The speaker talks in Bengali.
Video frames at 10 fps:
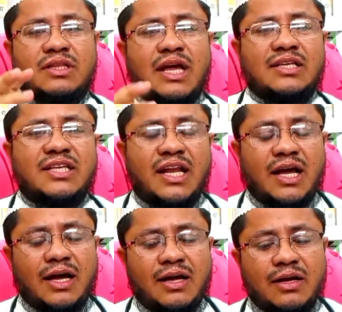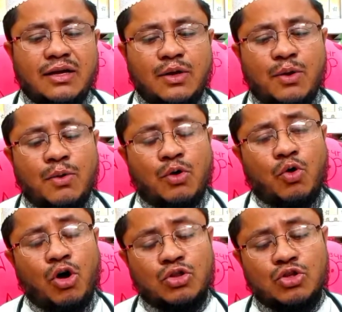তাছাড়া
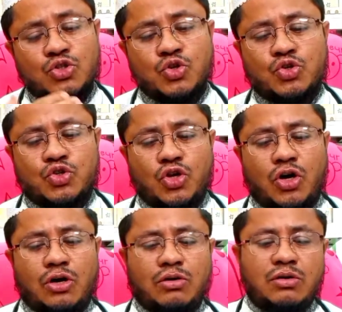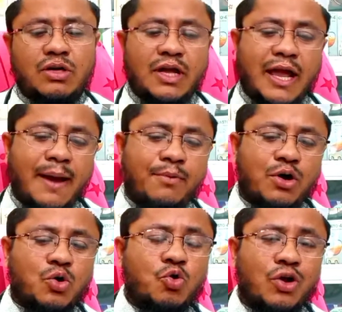গন্ধযুক্ত এবং
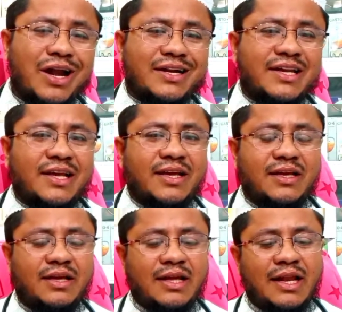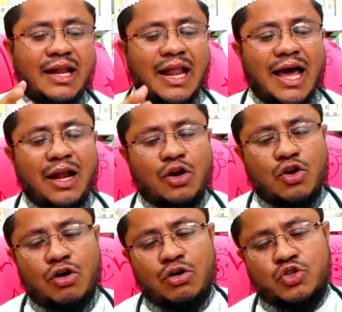ঘোলাটে লাল
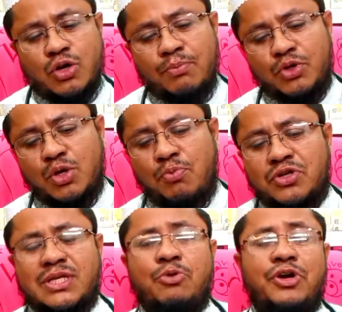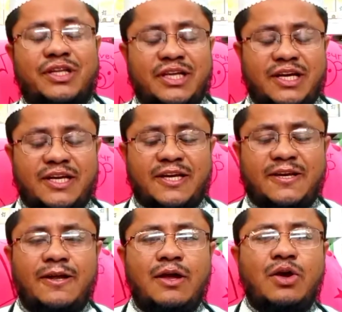রং সমৃদ্ধ প্রস্তাব হয়ে থাকে
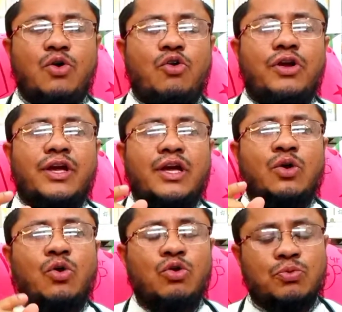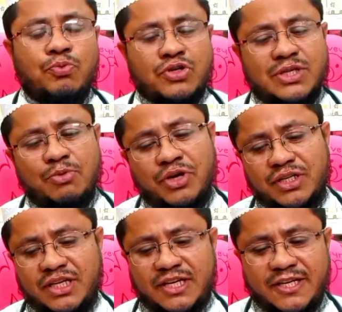অনেকের হলুদ প্রস্তাব হয়ে
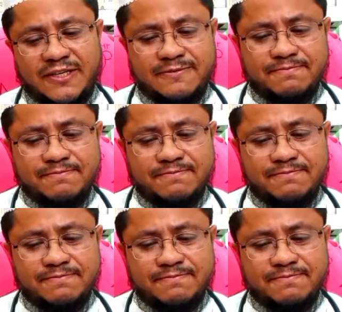থাকে